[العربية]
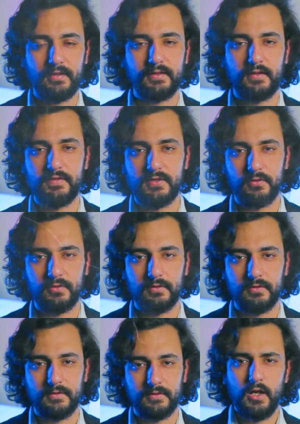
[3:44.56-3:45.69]
على التلفزيون
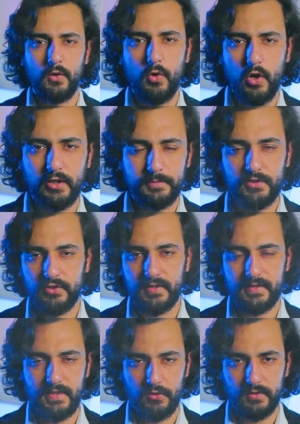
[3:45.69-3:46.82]
وهون بتجي
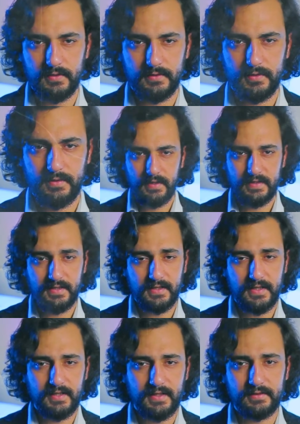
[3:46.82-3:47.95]
التساؤلات إذا
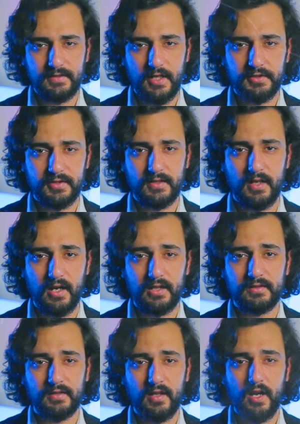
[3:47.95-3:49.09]
كانت أنتاركتيكا
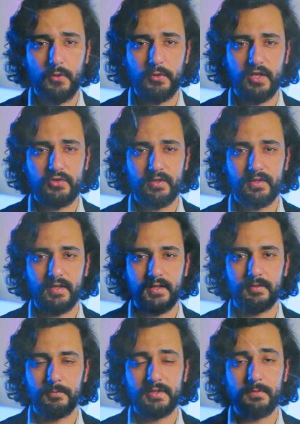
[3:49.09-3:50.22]
أرضا خاوية جرداء
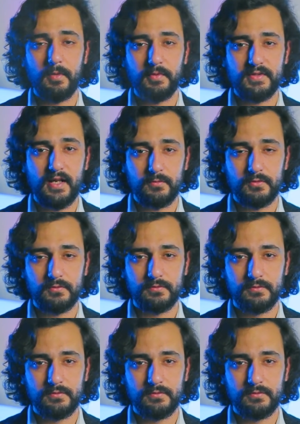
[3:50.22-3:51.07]
مثل ما بيزعموا